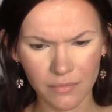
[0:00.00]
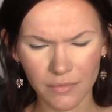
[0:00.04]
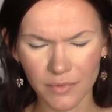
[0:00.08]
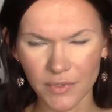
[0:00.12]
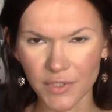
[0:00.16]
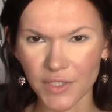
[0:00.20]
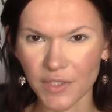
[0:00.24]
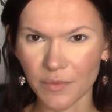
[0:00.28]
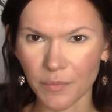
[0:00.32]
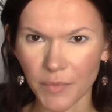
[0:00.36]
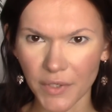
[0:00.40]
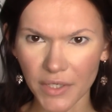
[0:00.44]

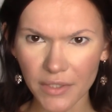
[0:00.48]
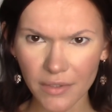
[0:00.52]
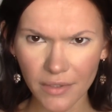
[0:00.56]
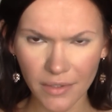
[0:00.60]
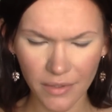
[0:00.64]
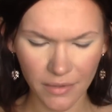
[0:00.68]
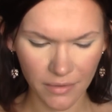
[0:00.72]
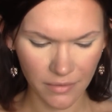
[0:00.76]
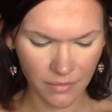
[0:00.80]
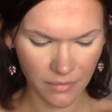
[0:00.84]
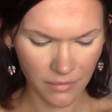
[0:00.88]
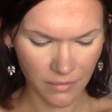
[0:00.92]

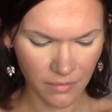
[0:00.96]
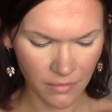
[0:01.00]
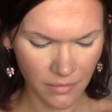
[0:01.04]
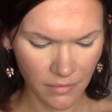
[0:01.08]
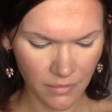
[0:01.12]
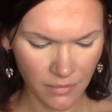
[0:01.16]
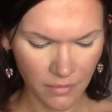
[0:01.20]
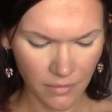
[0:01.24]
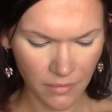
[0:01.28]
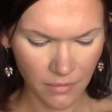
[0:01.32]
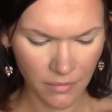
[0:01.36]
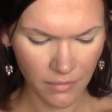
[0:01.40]
Диметра?
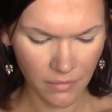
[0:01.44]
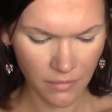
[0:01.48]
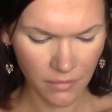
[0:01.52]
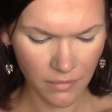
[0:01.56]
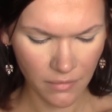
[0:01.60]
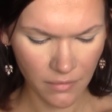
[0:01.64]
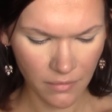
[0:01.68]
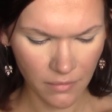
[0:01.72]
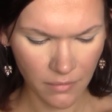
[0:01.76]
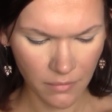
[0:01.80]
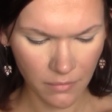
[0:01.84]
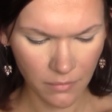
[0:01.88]

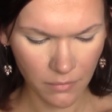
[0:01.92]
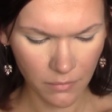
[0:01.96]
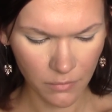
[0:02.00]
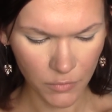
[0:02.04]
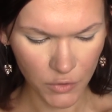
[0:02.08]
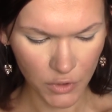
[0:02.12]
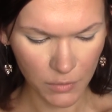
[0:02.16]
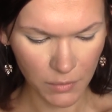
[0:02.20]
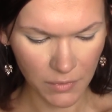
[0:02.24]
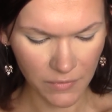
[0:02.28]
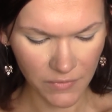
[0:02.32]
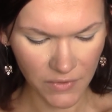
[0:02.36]

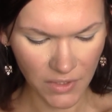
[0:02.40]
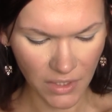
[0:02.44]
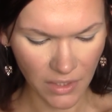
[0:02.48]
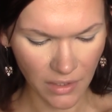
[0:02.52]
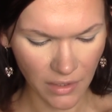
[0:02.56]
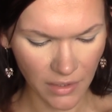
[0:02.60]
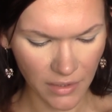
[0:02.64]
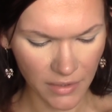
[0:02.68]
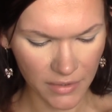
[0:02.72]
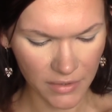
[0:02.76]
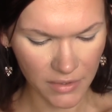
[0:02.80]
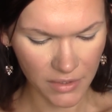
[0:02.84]
Может быть, вся
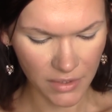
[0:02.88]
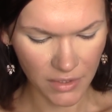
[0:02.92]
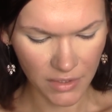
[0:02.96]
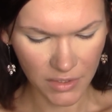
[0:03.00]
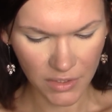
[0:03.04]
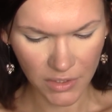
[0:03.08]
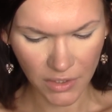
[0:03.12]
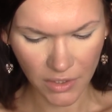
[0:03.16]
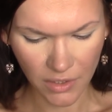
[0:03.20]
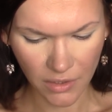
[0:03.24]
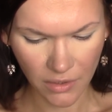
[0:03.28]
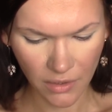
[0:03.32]
коллекция
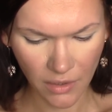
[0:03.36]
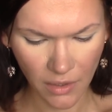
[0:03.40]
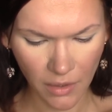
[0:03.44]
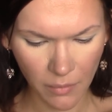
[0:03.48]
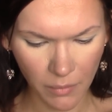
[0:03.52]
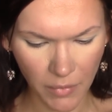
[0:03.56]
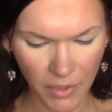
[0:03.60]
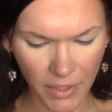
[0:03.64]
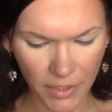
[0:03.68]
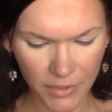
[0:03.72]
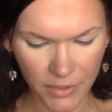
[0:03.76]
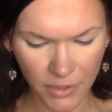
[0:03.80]
этих
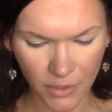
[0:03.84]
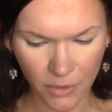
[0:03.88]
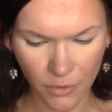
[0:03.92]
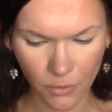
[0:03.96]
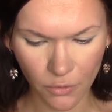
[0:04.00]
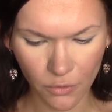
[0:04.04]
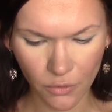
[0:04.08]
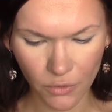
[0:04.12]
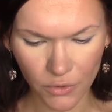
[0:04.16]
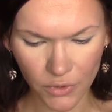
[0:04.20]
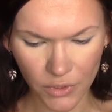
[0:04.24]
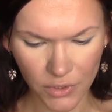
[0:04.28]
палеток
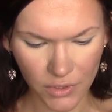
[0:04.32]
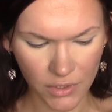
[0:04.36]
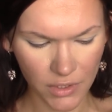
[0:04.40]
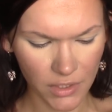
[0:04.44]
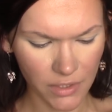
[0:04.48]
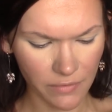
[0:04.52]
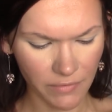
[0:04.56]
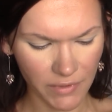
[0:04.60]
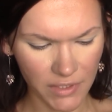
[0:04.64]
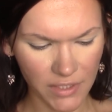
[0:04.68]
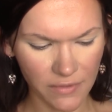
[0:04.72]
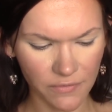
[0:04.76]
Goddess
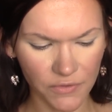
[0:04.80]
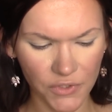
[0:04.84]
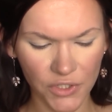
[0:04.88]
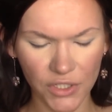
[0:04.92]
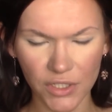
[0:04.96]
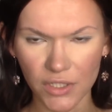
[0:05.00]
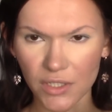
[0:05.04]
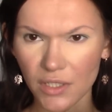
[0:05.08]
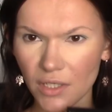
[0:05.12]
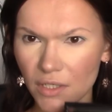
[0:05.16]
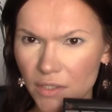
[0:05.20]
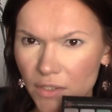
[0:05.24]
называется в
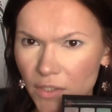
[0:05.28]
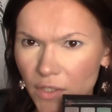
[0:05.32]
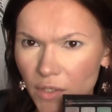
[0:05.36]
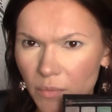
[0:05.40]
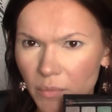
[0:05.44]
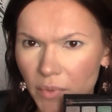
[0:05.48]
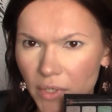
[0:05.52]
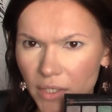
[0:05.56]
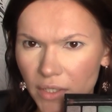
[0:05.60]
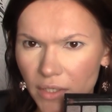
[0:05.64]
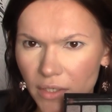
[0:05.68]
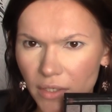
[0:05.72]
честь разных
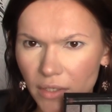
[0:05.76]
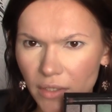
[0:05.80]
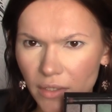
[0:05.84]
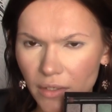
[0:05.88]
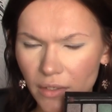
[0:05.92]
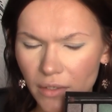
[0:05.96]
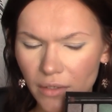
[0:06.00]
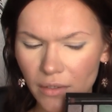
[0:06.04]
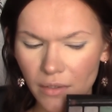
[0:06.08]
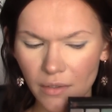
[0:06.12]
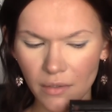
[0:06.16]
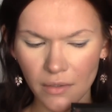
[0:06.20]
богинь?
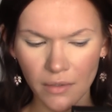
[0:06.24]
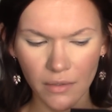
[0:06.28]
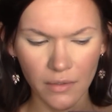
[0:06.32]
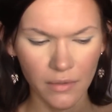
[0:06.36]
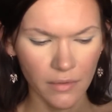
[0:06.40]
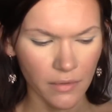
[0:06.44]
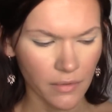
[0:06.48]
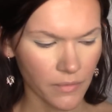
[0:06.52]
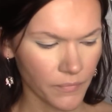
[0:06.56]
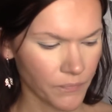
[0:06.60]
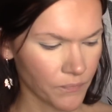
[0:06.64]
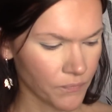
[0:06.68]

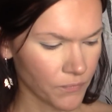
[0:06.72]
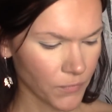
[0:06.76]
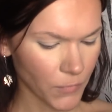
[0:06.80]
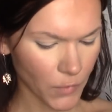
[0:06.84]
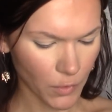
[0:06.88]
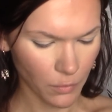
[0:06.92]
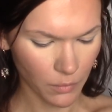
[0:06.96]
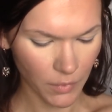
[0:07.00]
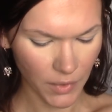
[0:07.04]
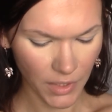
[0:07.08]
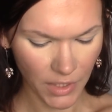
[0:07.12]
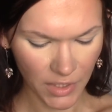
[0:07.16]

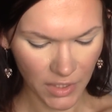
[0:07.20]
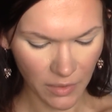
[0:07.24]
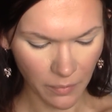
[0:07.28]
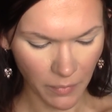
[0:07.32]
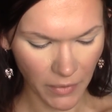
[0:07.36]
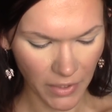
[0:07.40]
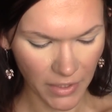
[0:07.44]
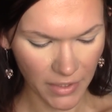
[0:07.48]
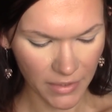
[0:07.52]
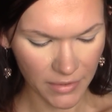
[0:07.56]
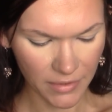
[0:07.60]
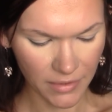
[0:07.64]
У меня эта
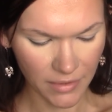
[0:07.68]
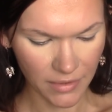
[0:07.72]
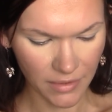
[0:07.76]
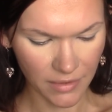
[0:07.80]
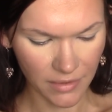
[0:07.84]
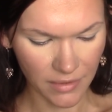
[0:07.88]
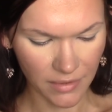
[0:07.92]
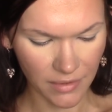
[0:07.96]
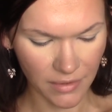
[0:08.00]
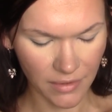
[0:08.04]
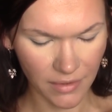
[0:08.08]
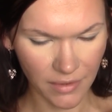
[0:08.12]

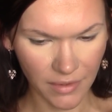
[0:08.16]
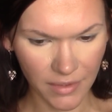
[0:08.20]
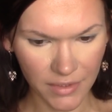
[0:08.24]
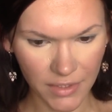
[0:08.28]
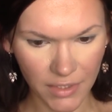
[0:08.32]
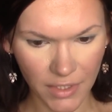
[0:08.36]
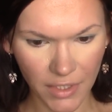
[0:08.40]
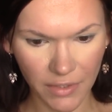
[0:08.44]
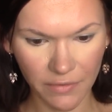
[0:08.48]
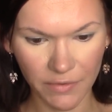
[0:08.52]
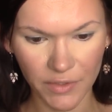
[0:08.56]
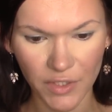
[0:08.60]
палетка
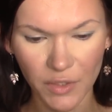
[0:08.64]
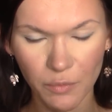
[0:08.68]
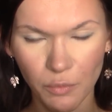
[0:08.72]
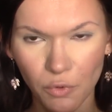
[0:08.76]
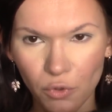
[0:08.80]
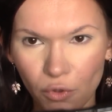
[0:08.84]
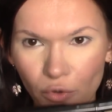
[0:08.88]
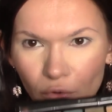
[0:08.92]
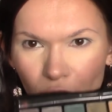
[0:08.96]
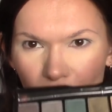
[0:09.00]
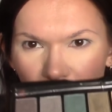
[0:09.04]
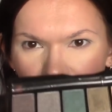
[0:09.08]
где-то, наверное,
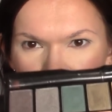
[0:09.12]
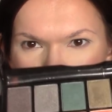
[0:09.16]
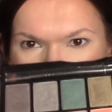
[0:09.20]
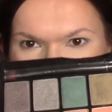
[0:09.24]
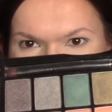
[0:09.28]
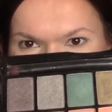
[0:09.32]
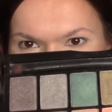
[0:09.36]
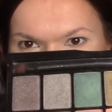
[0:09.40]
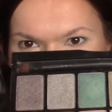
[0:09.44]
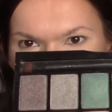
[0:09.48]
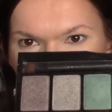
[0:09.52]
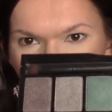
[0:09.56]
полгода, я
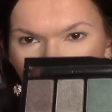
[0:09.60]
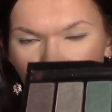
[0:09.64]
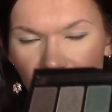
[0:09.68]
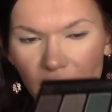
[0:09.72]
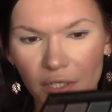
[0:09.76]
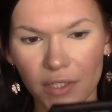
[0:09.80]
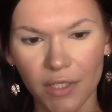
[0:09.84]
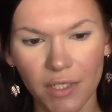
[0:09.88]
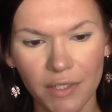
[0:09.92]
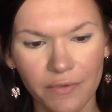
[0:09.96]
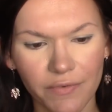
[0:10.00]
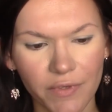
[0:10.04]
только сейчас
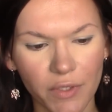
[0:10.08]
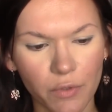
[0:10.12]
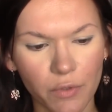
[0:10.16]
начала до этого